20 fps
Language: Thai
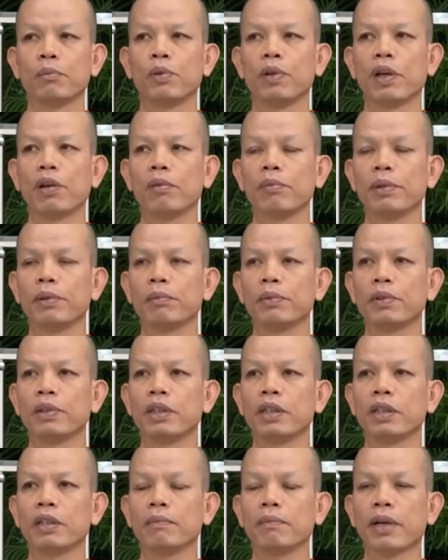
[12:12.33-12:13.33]
กับมูเฮาเป็นผู้
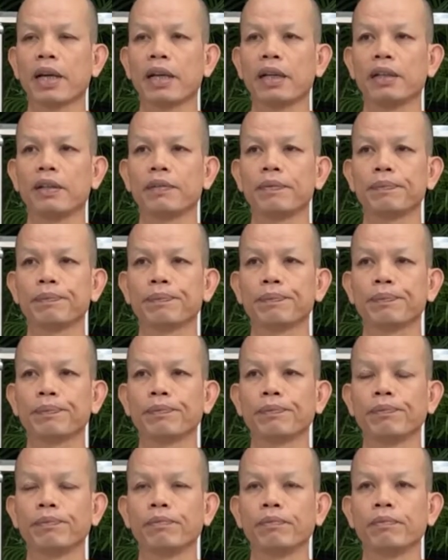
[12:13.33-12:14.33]
คืดบัด
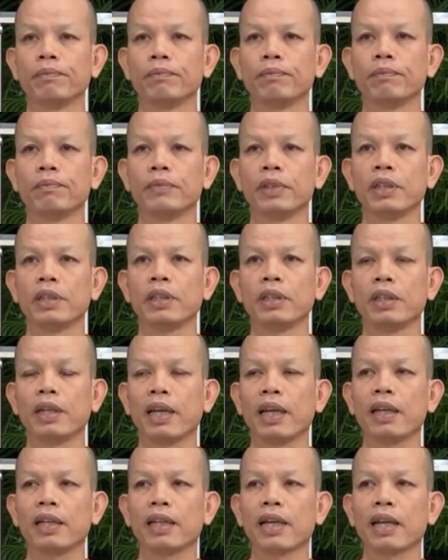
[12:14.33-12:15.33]
ไปคืด
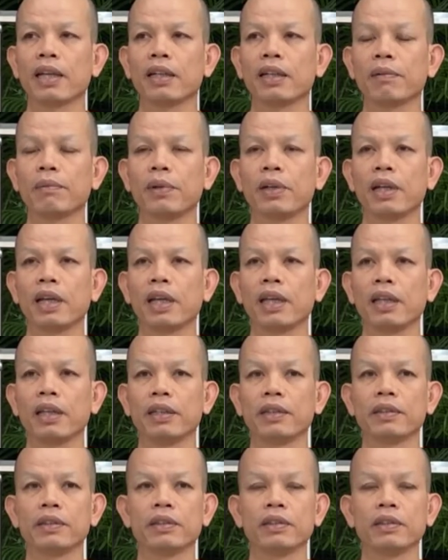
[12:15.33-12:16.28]
แท่นกันกับว่าได้